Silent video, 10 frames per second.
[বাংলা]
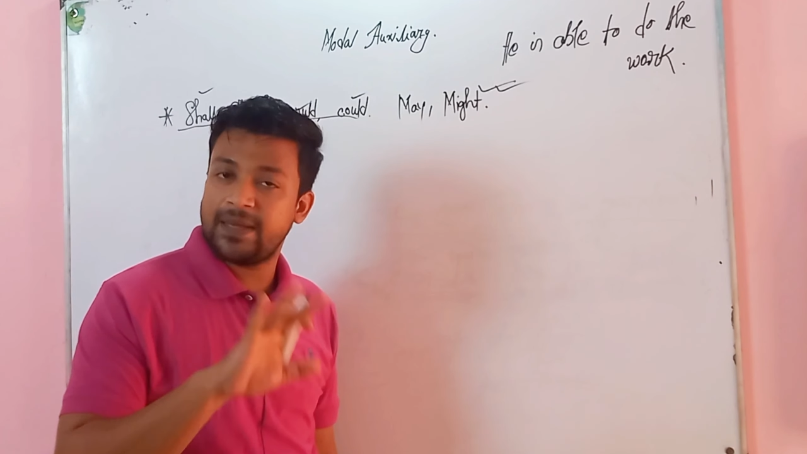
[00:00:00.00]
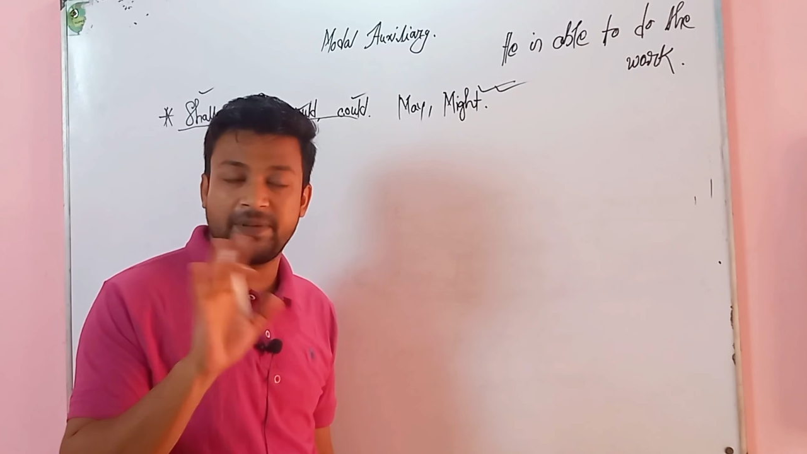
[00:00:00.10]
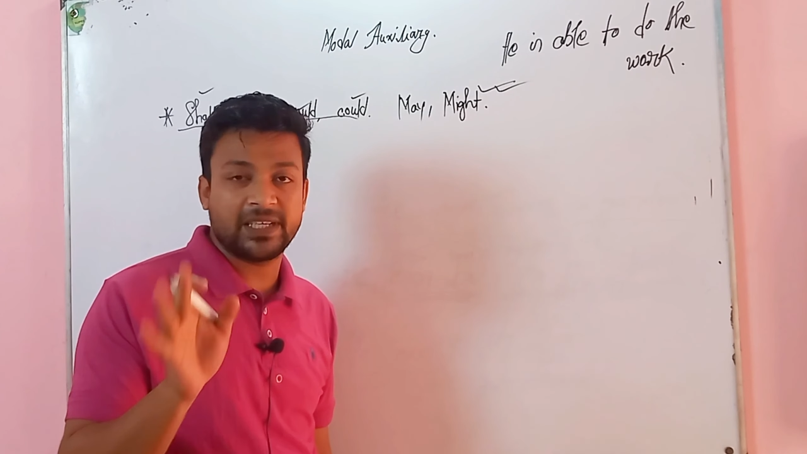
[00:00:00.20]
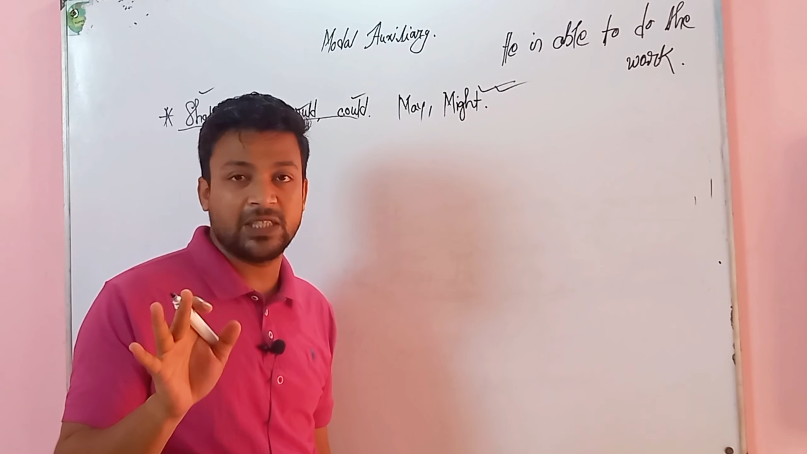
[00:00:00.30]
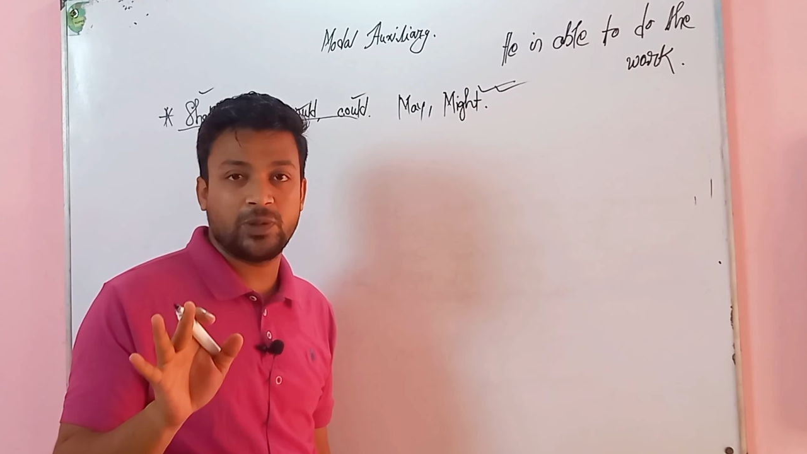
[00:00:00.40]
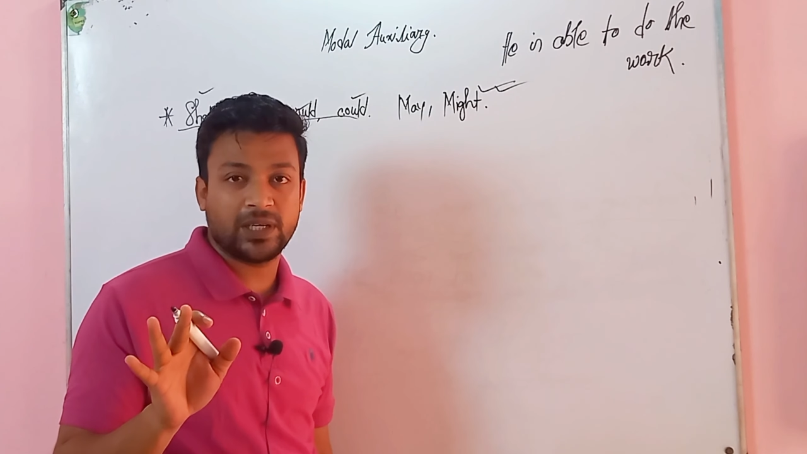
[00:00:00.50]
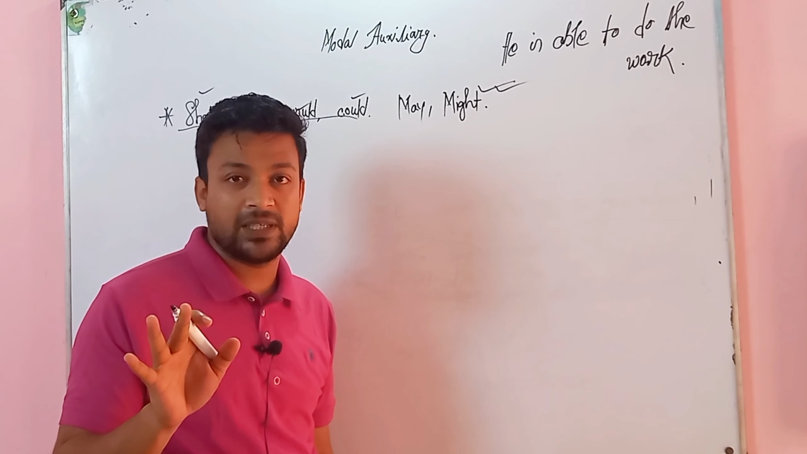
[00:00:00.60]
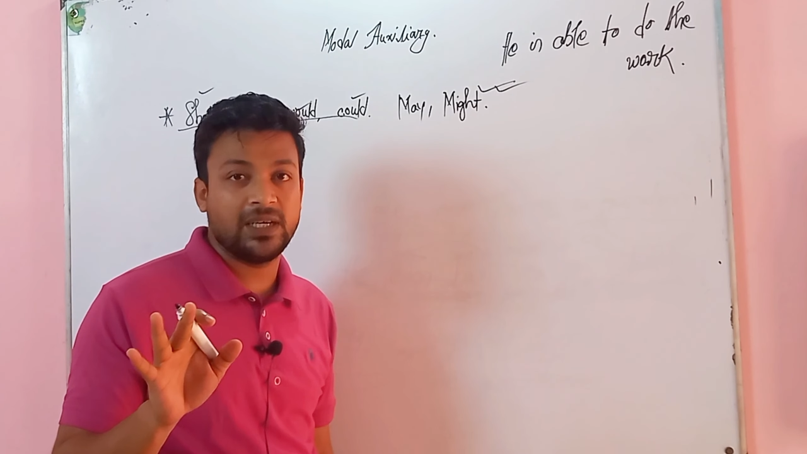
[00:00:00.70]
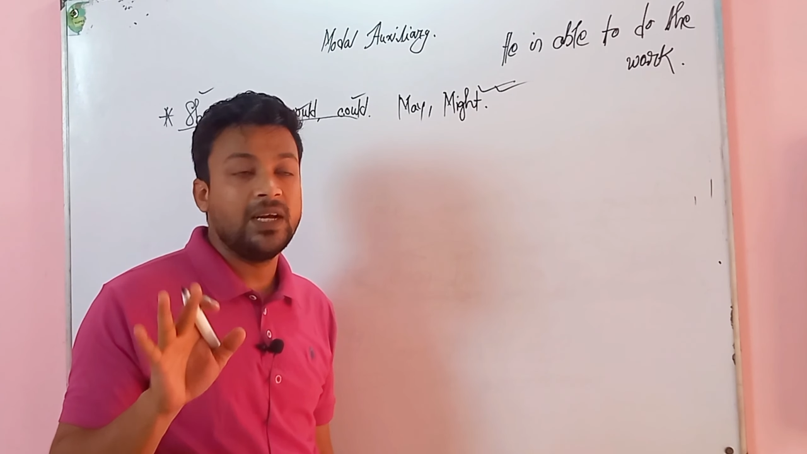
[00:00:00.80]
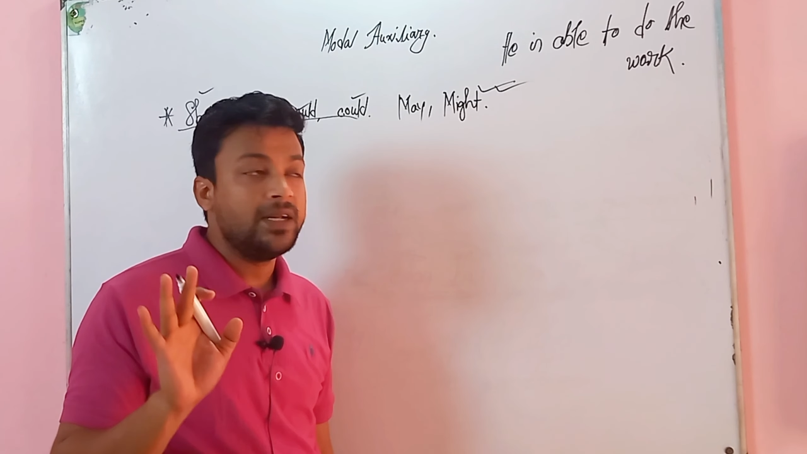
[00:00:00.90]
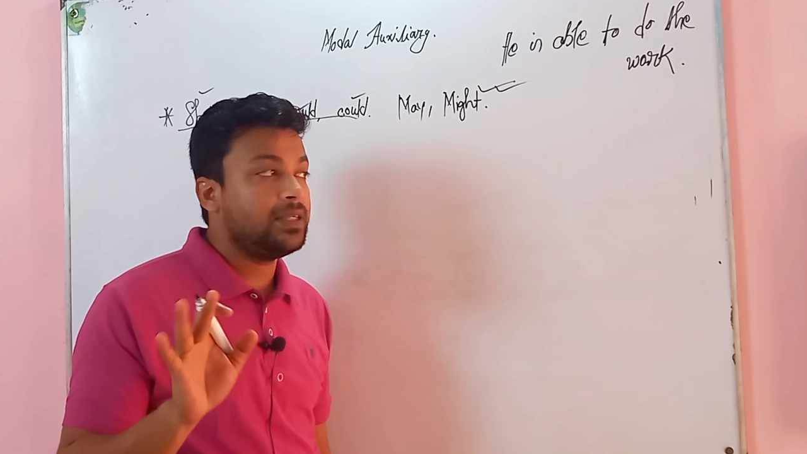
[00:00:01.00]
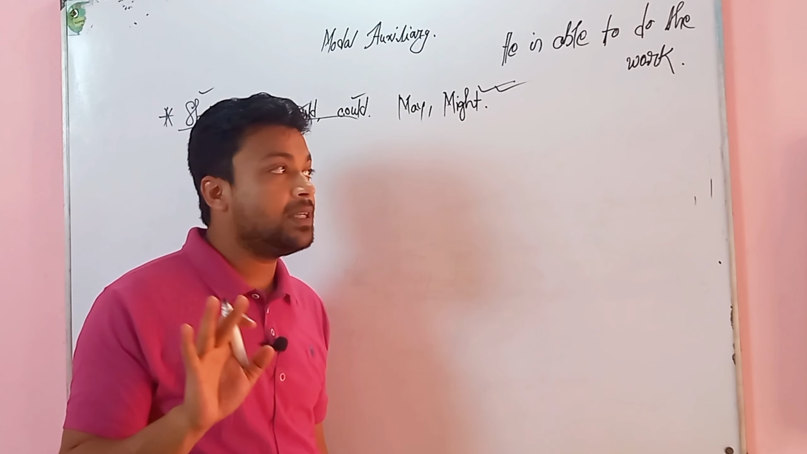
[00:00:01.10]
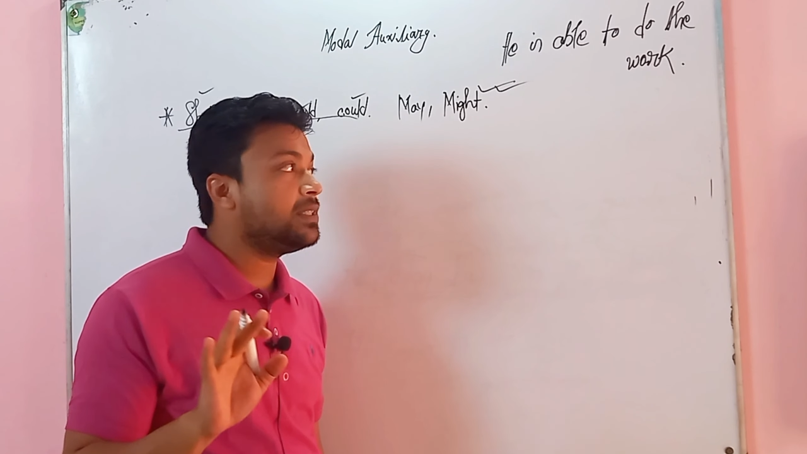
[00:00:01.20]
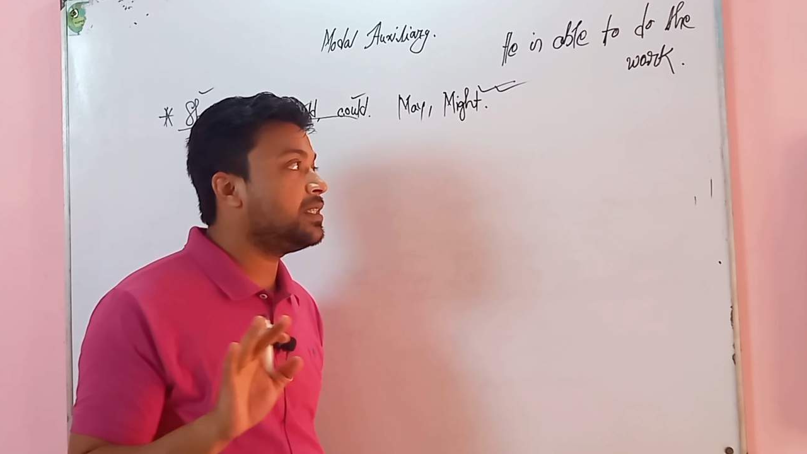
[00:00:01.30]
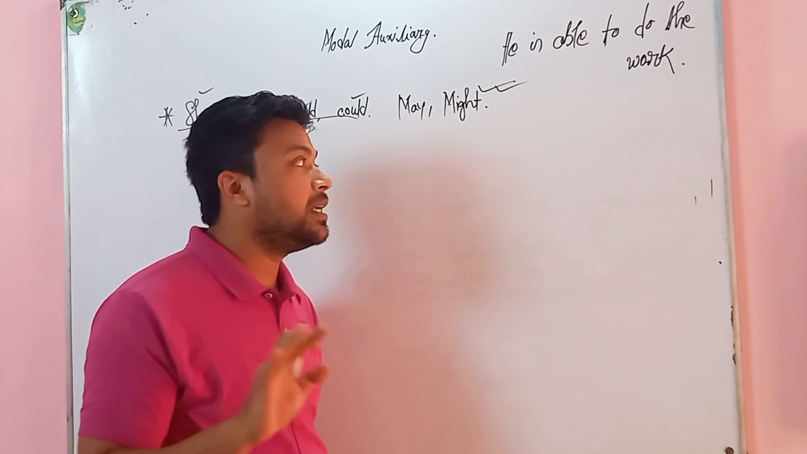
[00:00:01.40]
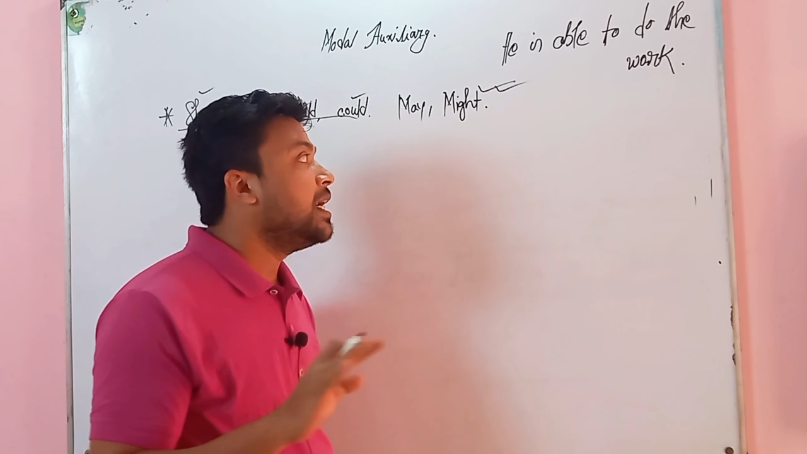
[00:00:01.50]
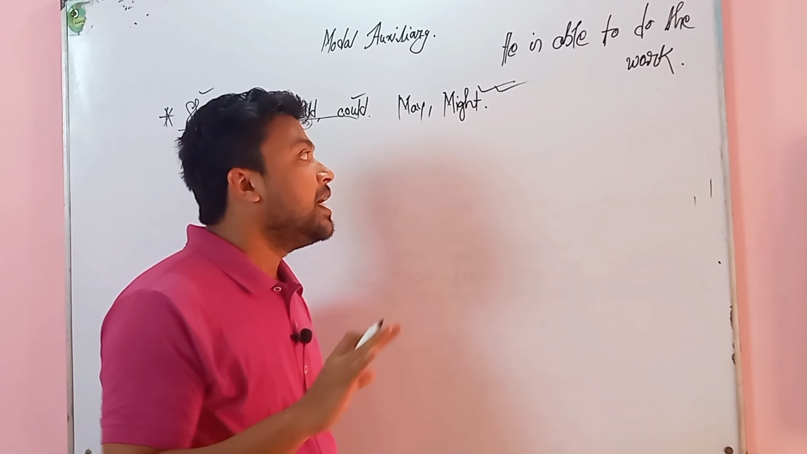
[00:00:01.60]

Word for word: টাইপের কিছু একটা ঠিক আছে